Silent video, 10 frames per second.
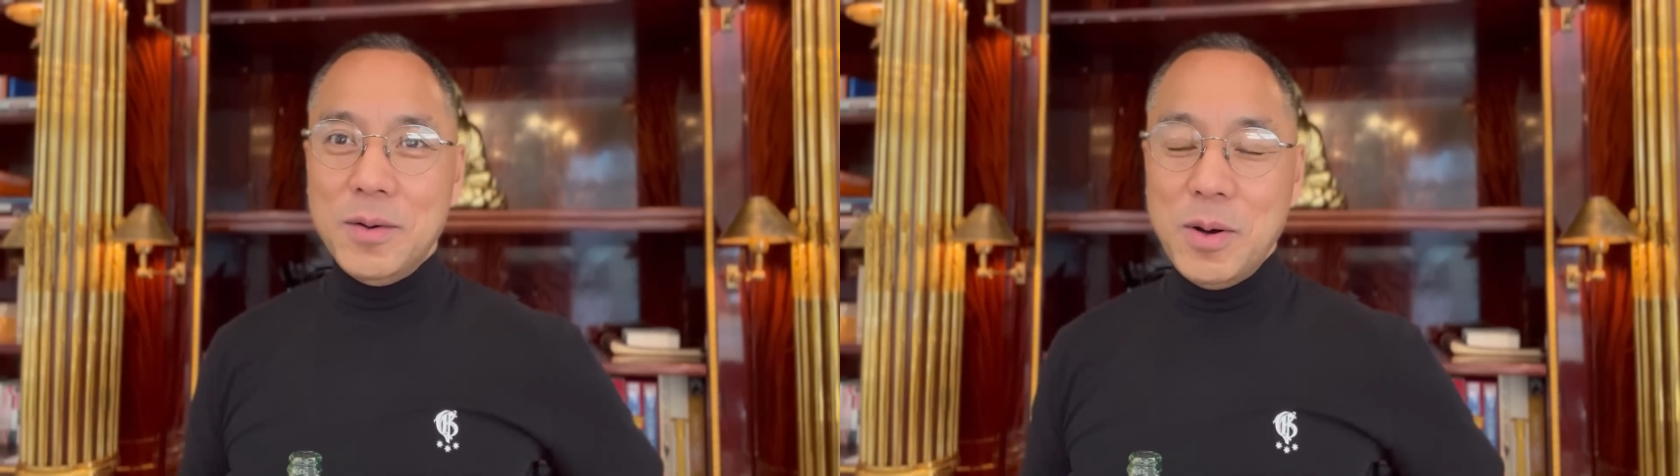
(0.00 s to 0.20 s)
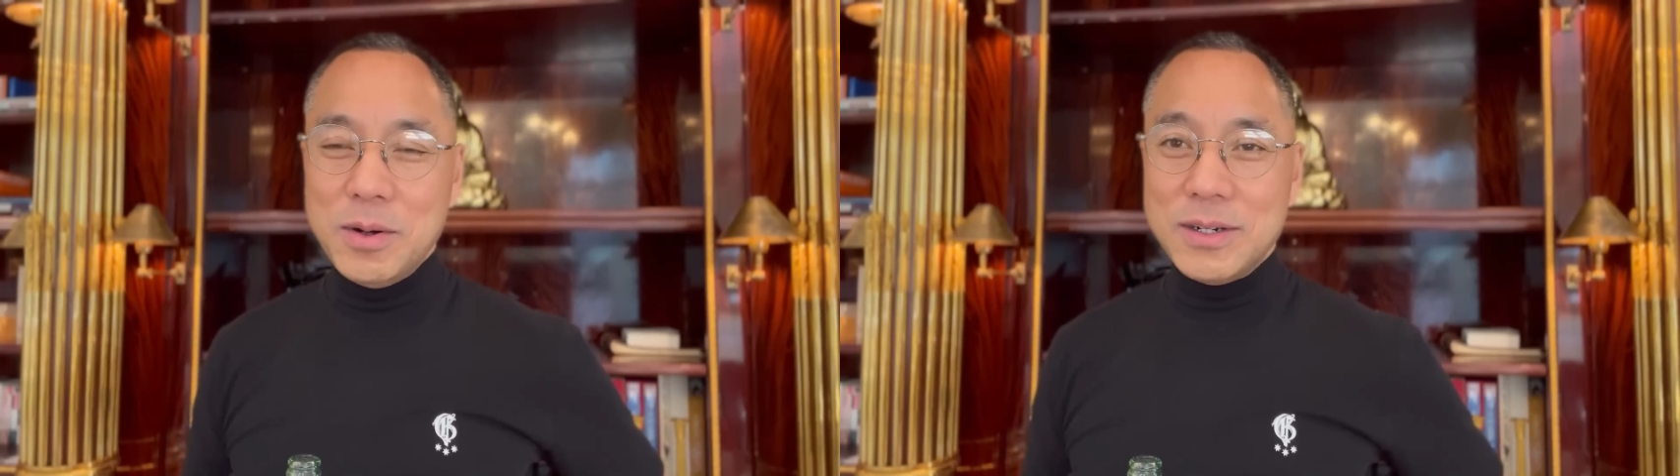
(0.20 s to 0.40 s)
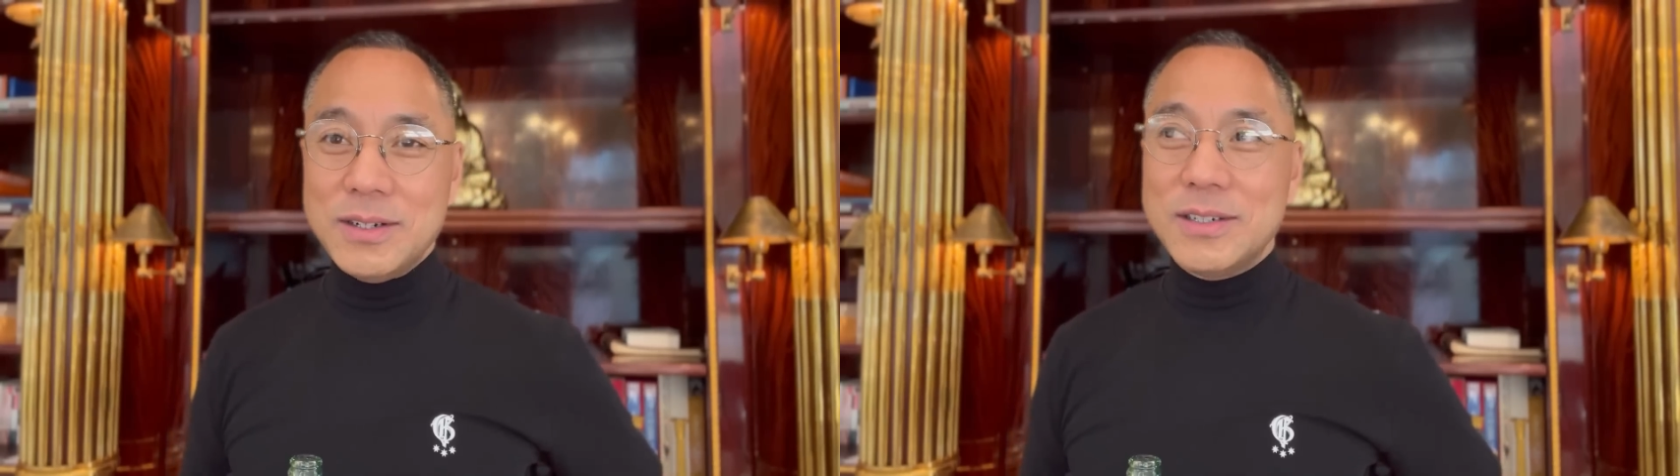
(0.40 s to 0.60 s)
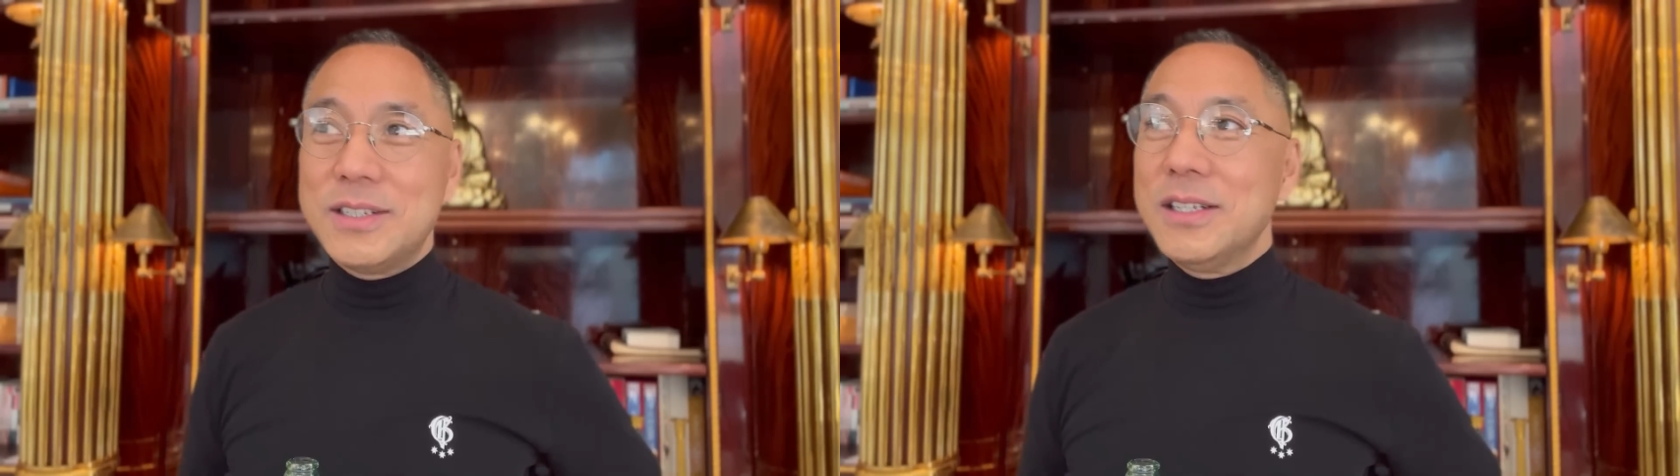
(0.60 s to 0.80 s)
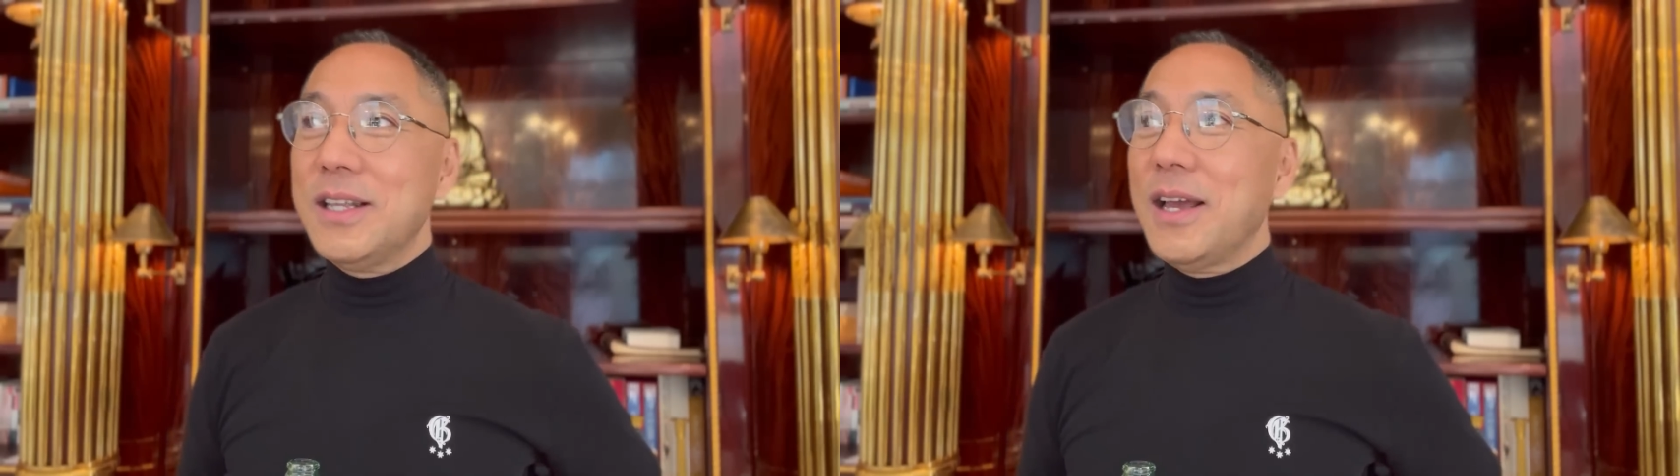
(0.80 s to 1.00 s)
我这是
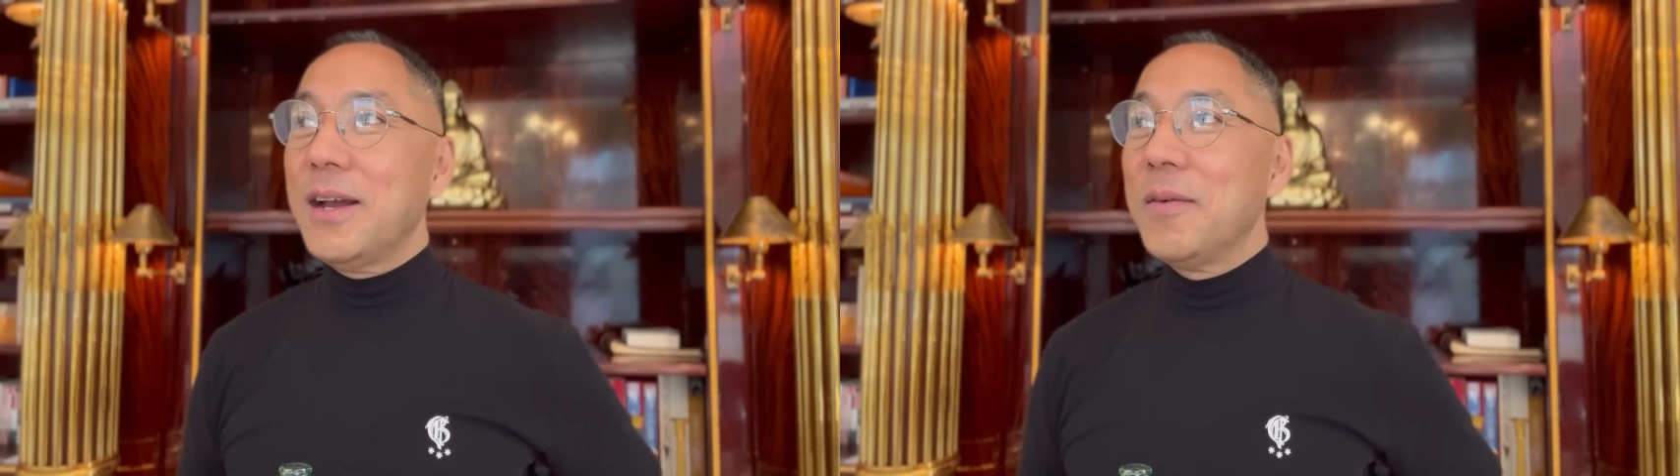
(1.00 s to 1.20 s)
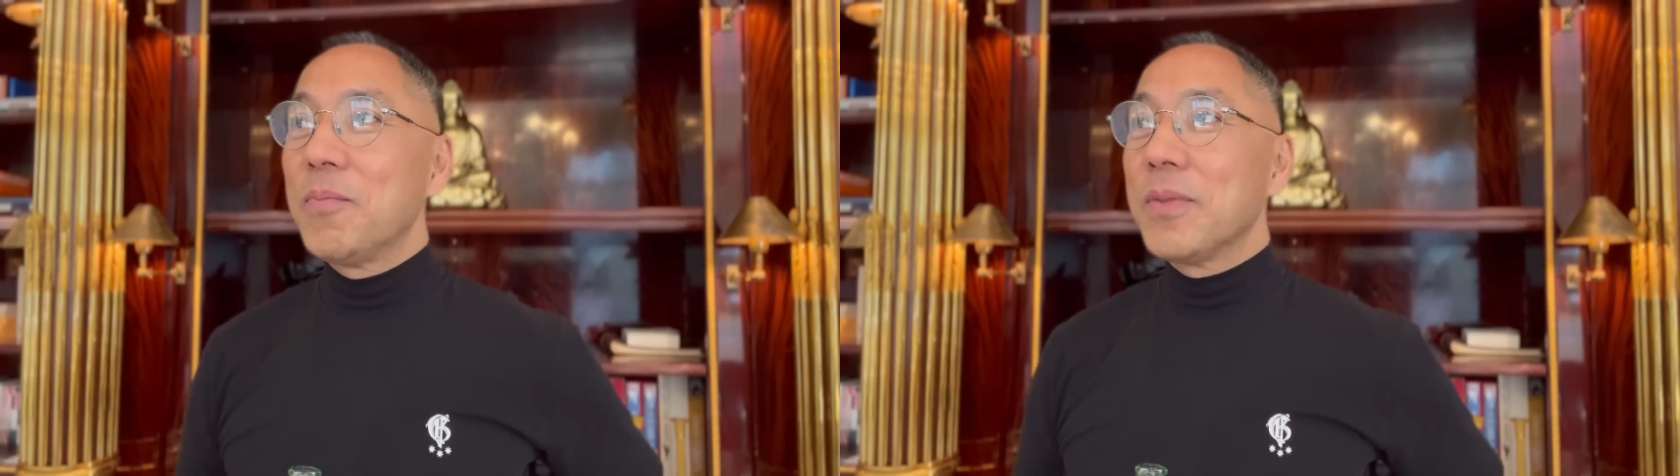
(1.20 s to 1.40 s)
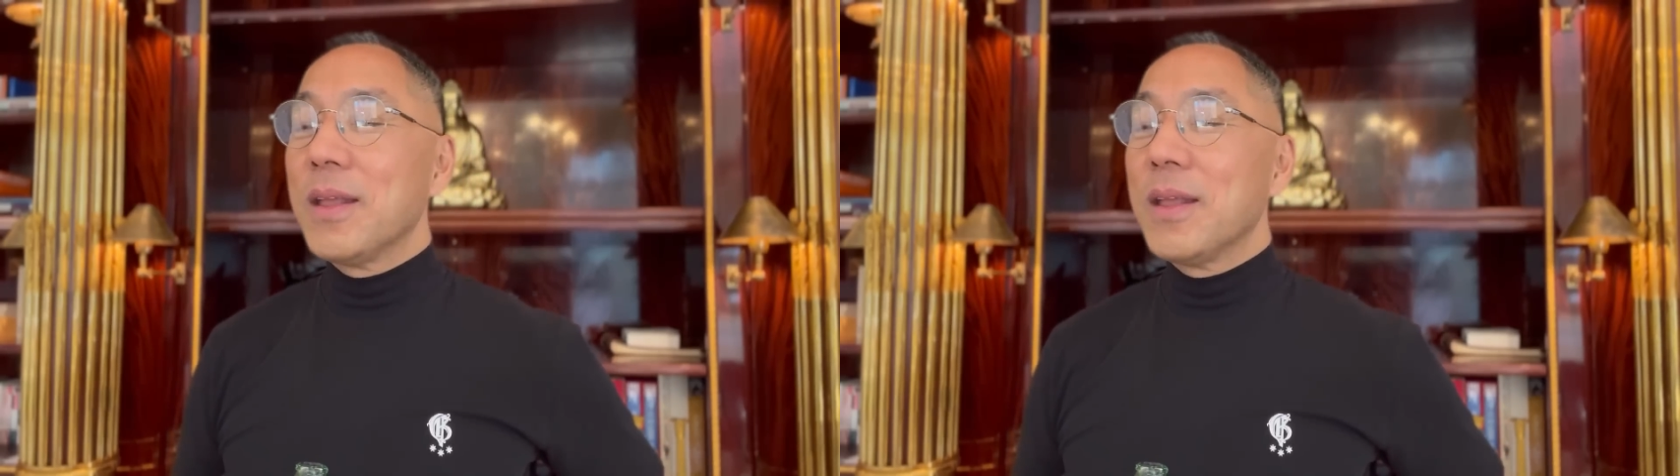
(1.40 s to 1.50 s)
今天